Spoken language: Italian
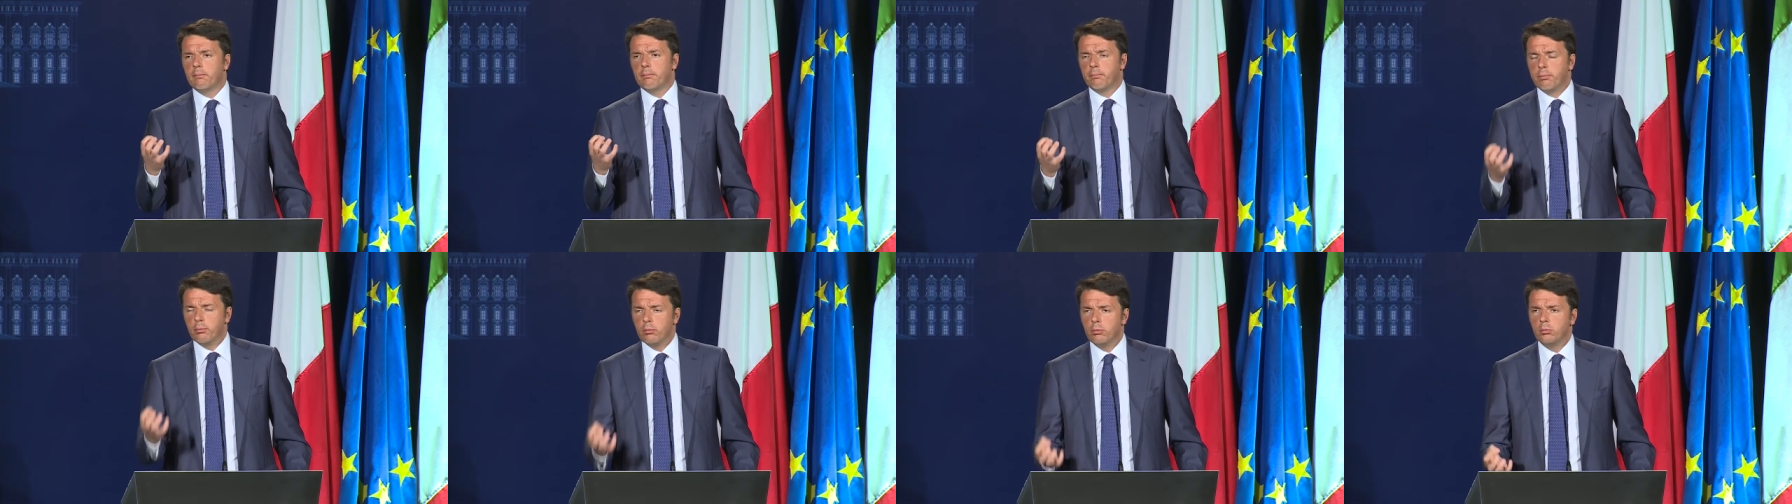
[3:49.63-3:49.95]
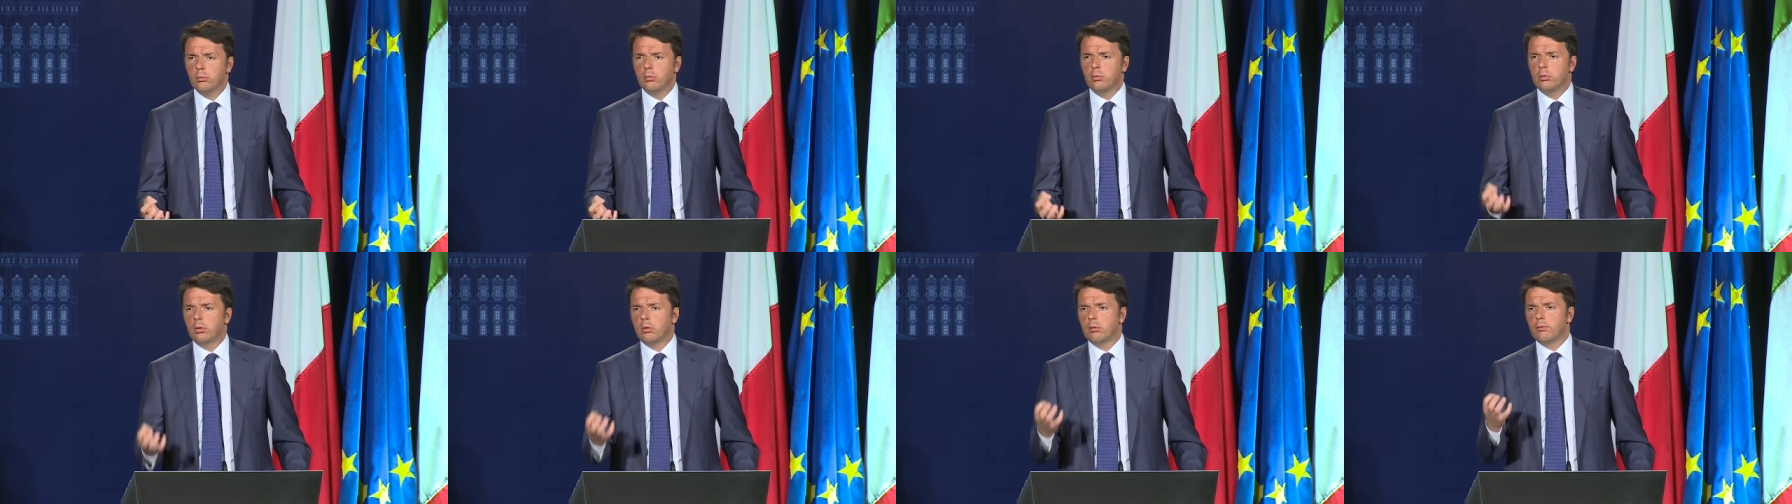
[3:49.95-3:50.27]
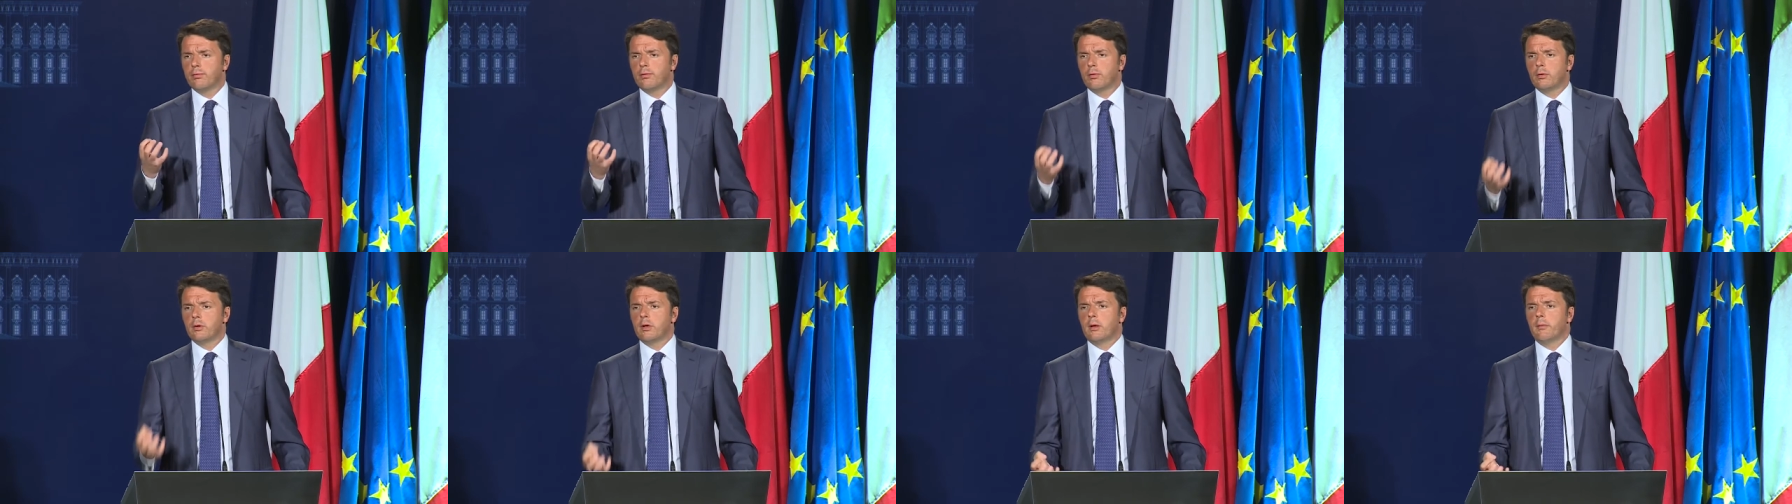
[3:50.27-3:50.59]
punto
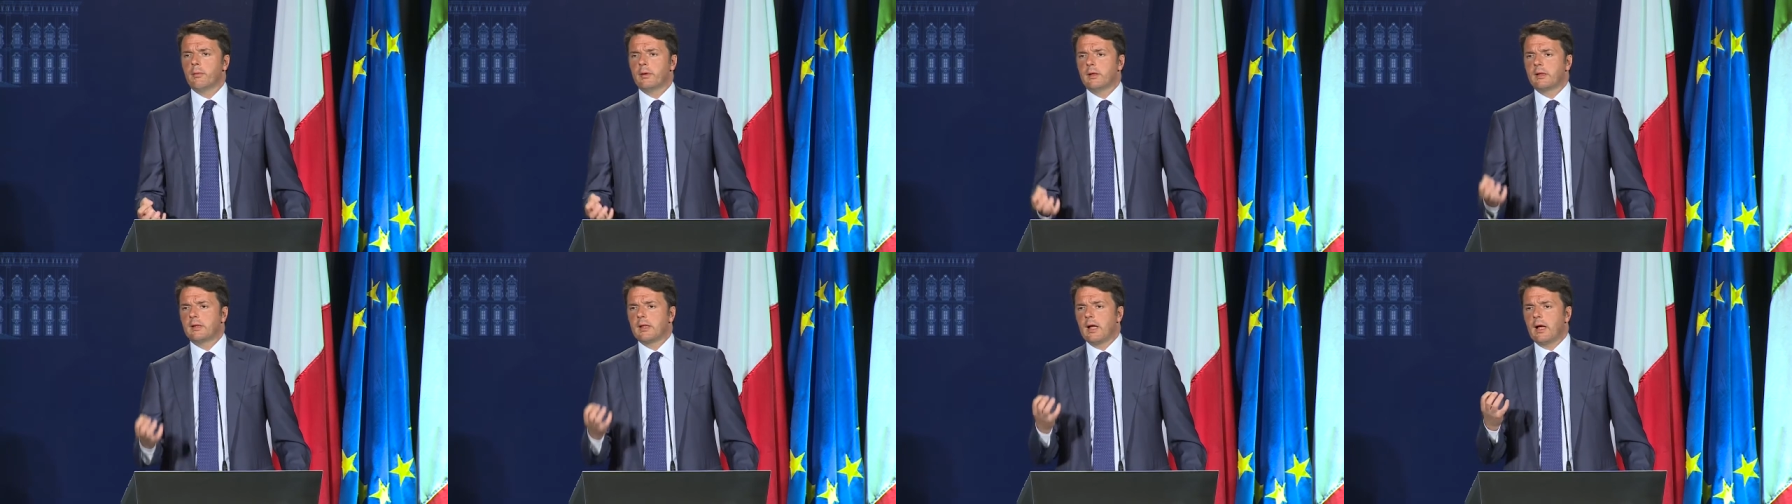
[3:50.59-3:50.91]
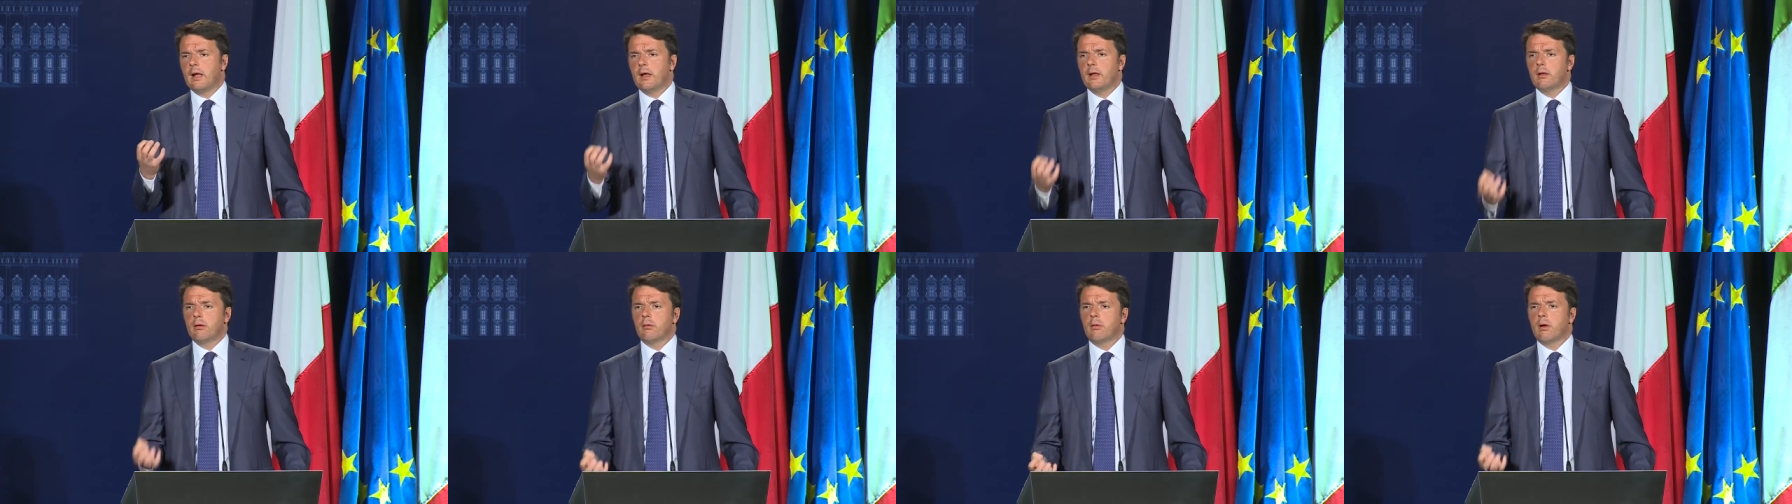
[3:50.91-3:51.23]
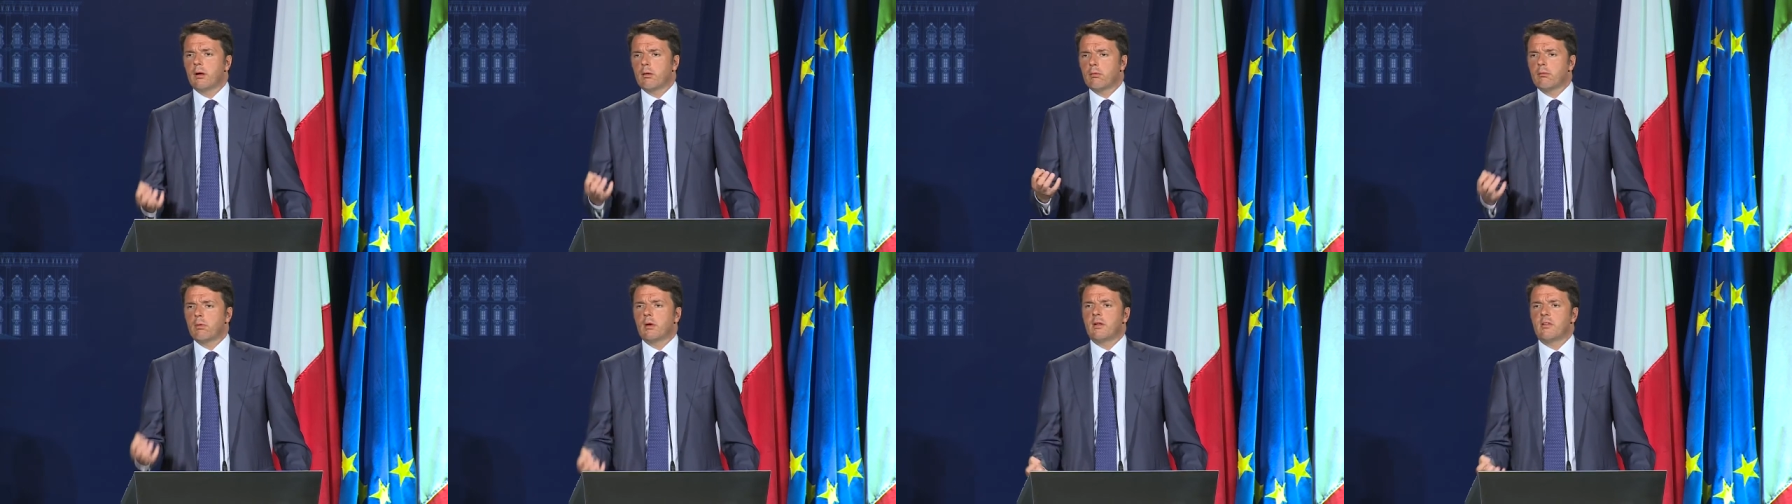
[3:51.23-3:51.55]
fondamentale di
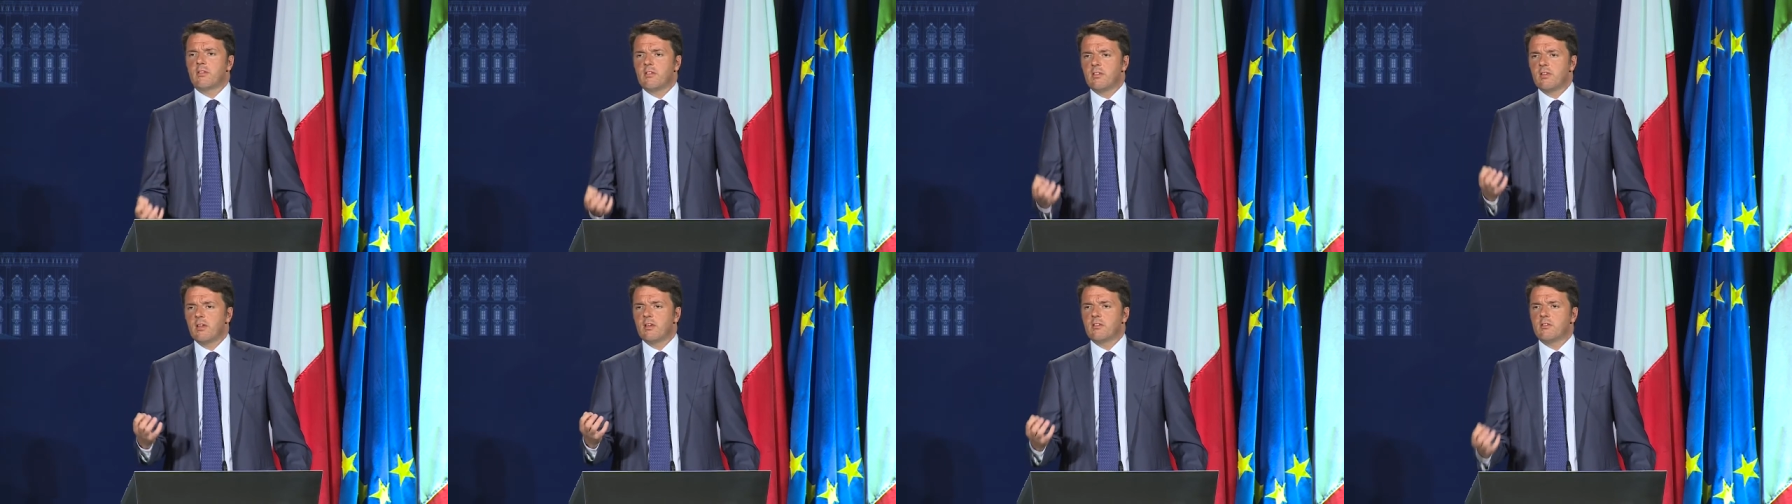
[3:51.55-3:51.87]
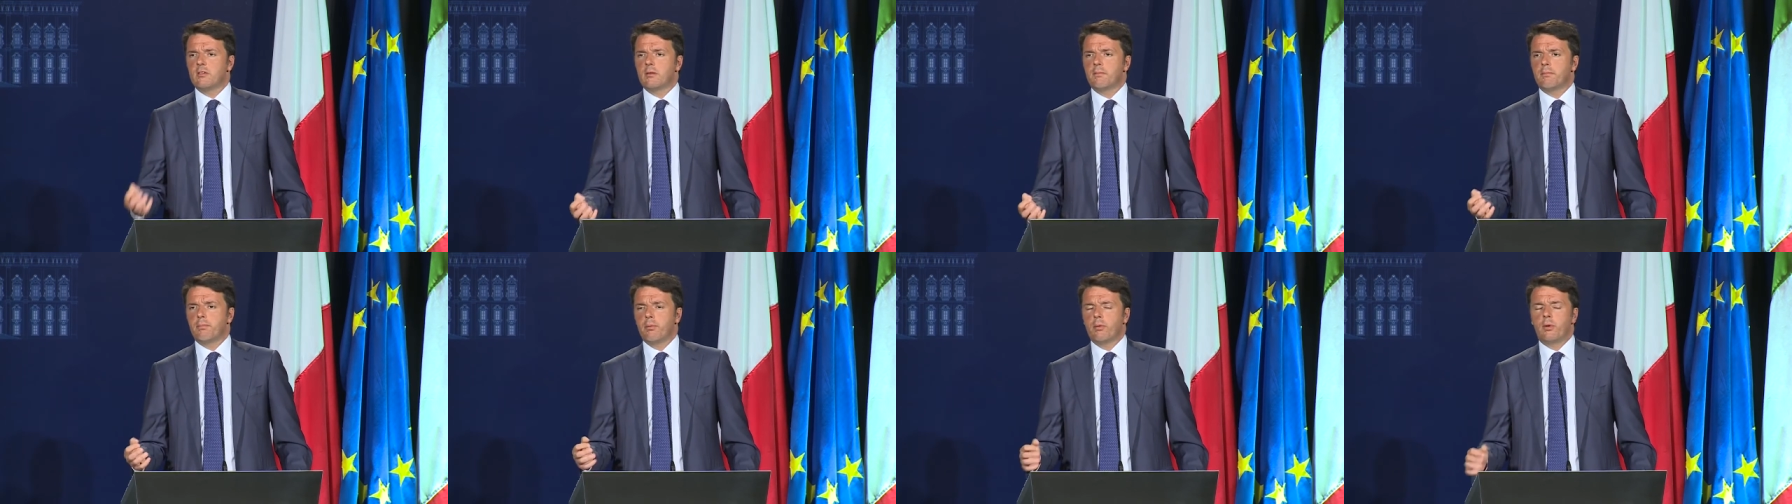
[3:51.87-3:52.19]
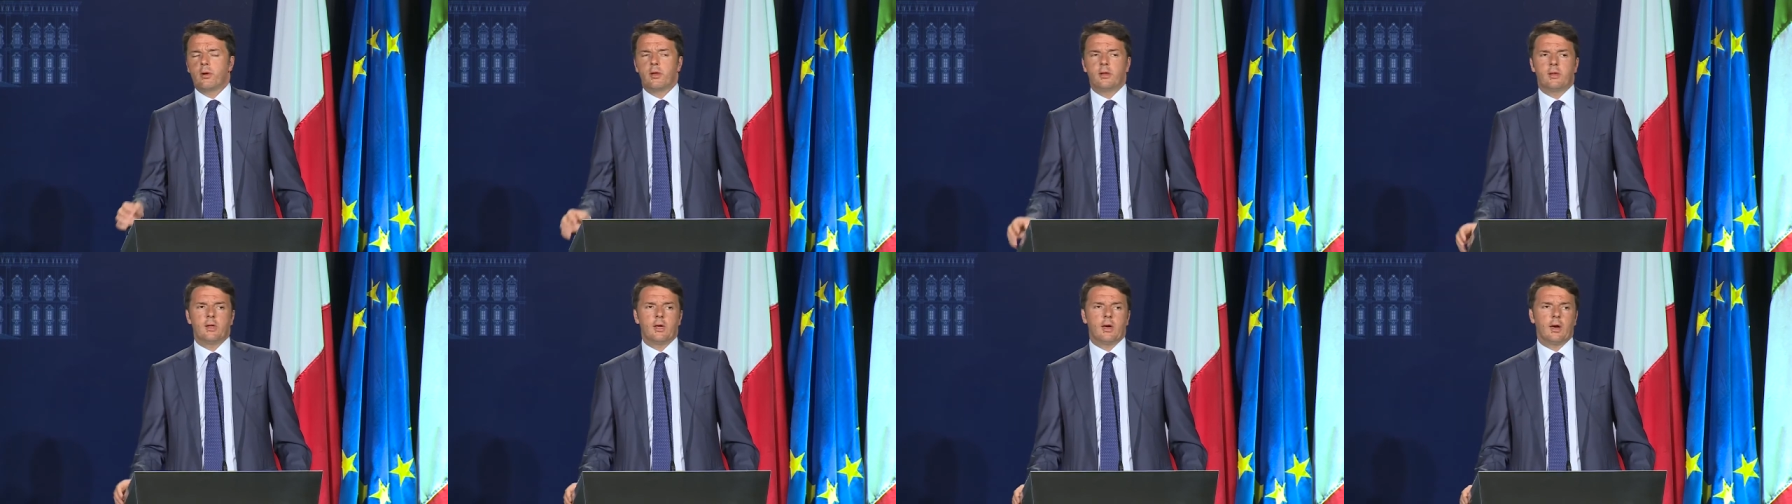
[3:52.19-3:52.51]
una qualsiasi
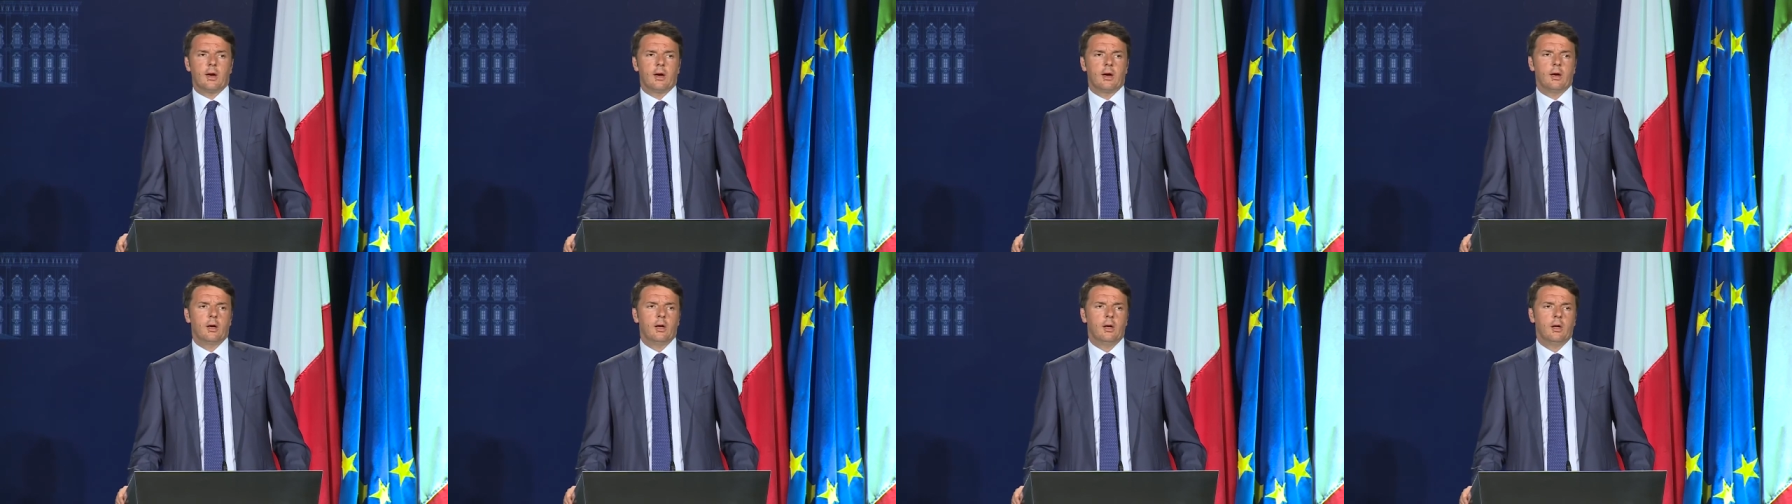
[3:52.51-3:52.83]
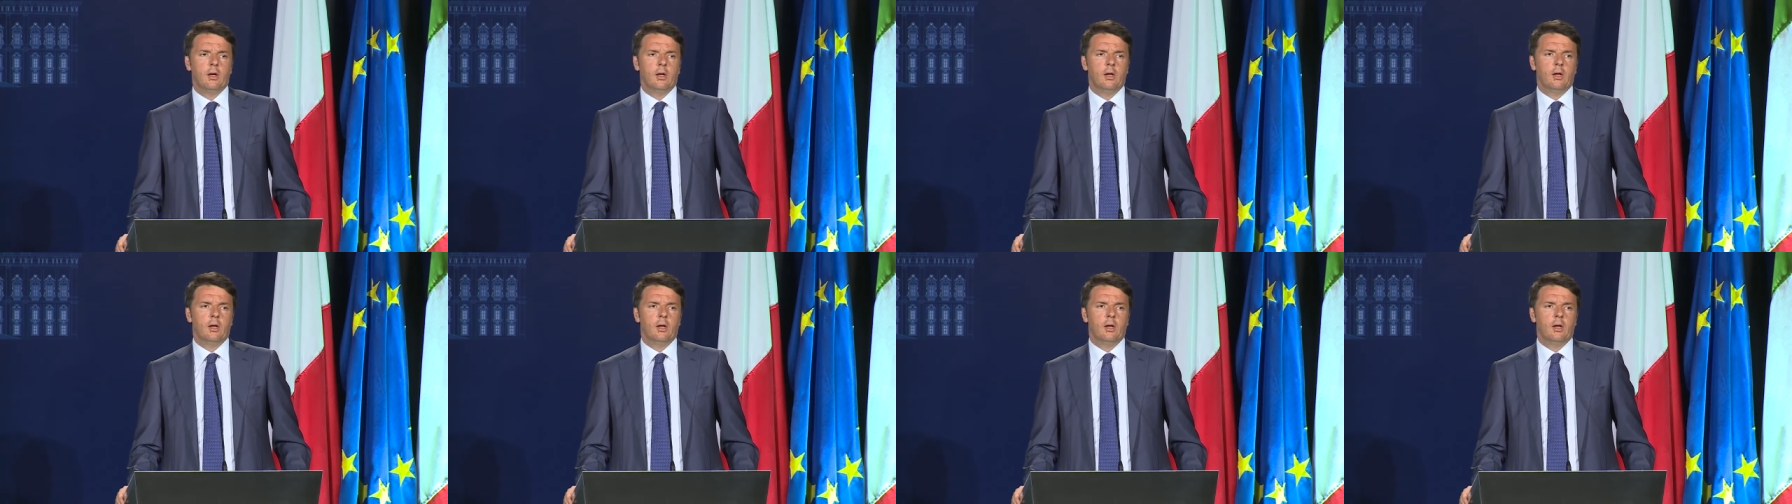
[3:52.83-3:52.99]
politica